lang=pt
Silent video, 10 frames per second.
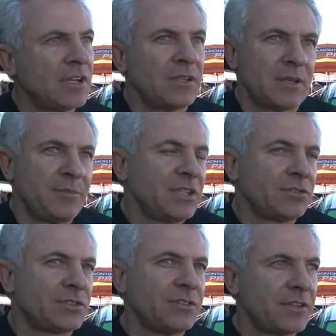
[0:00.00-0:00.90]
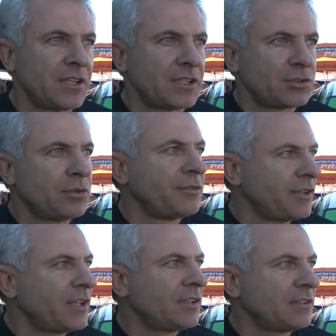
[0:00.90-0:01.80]
a menos que venha
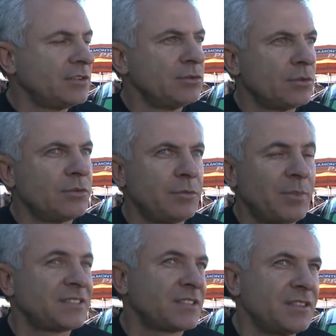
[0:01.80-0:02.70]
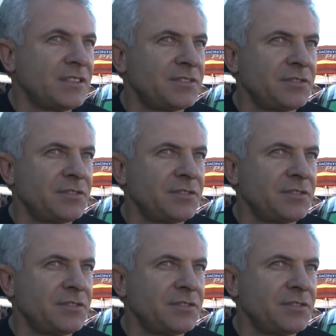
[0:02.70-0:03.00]
chover de novo bastante.